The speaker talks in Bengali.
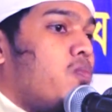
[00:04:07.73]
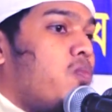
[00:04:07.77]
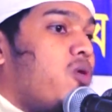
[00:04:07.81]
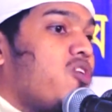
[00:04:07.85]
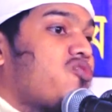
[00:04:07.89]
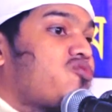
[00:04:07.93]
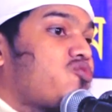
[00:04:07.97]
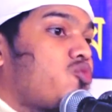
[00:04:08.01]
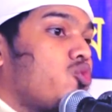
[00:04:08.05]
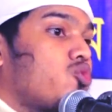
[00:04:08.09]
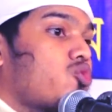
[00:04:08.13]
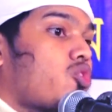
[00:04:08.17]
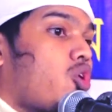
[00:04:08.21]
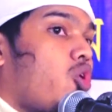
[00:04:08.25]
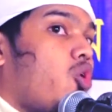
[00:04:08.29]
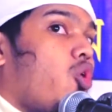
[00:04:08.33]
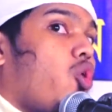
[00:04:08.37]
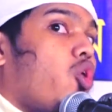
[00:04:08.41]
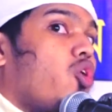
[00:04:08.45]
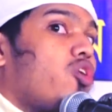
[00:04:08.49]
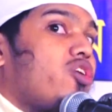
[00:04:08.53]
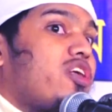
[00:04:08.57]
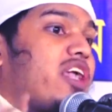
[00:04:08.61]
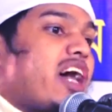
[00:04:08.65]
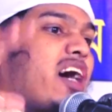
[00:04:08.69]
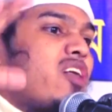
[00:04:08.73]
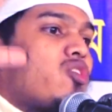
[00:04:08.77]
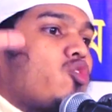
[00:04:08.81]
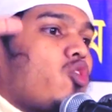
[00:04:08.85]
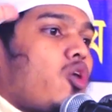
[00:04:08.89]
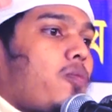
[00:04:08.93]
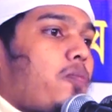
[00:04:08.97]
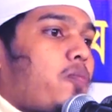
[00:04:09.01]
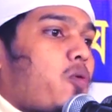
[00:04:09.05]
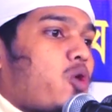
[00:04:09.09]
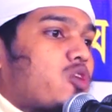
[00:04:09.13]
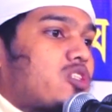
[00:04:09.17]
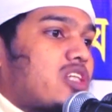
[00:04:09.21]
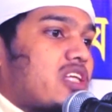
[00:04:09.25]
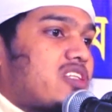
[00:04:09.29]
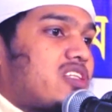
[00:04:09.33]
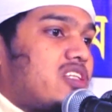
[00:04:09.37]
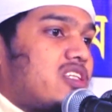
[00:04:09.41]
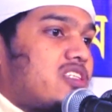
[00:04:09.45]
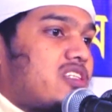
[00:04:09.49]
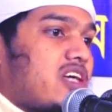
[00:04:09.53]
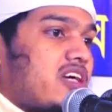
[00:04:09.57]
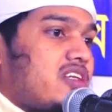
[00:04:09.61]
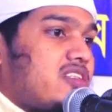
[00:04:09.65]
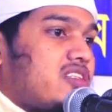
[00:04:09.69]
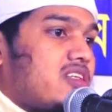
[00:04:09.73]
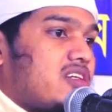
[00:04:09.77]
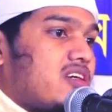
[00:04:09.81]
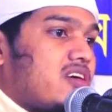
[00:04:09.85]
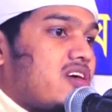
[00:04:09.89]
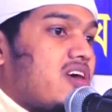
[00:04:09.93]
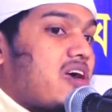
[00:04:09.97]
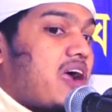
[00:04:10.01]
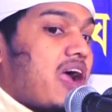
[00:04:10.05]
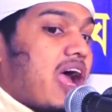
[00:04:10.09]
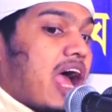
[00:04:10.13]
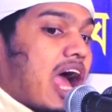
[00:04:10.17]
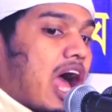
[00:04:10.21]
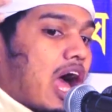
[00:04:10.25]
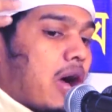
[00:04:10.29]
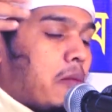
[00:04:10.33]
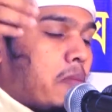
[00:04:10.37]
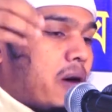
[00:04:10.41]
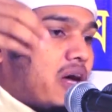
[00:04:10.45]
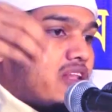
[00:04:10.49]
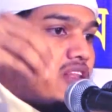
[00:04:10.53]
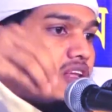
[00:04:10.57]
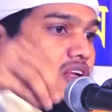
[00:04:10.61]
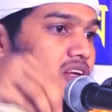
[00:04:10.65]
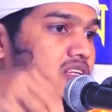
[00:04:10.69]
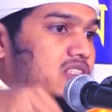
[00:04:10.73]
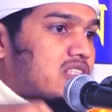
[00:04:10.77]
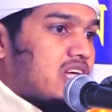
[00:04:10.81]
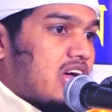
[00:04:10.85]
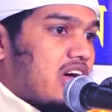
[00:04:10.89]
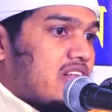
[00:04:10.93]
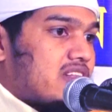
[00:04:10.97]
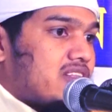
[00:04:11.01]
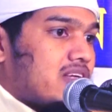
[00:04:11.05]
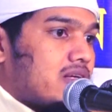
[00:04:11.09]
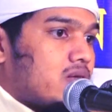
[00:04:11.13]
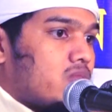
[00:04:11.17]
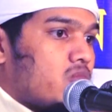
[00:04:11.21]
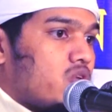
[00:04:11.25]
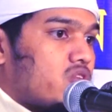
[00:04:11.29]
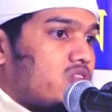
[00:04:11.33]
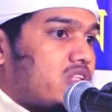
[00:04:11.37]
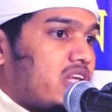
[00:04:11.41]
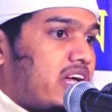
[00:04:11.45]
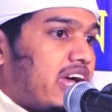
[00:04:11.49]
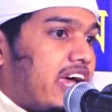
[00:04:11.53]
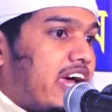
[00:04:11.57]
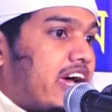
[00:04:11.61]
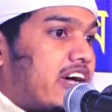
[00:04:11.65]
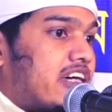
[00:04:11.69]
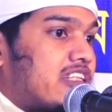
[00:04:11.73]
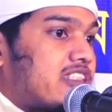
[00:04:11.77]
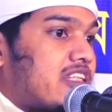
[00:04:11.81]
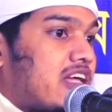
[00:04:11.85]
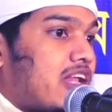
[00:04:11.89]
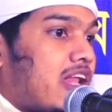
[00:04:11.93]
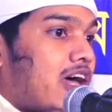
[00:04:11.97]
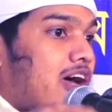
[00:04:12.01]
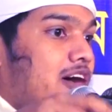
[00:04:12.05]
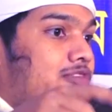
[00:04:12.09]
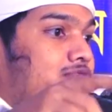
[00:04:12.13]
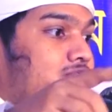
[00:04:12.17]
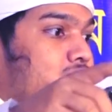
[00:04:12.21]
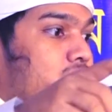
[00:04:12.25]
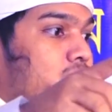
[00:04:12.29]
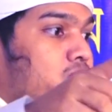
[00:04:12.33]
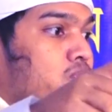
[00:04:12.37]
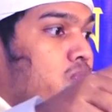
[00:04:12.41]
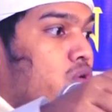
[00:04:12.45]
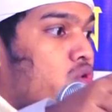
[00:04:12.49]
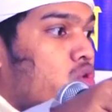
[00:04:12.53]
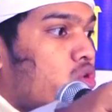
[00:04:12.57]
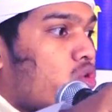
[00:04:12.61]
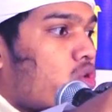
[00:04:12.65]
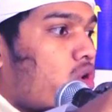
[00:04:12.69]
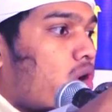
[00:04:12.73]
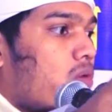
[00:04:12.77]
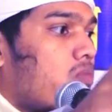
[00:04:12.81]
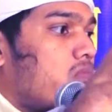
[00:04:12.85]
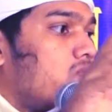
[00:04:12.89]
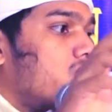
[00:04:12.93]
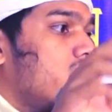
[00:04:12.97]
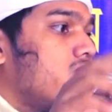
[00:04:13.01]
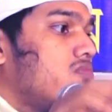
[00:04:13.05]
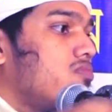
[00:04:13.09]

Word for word: বস্তুত অন্যান্য প্রজাতির চাইতে আমাদের জাতের মধ্যে একতলাফ বহু কম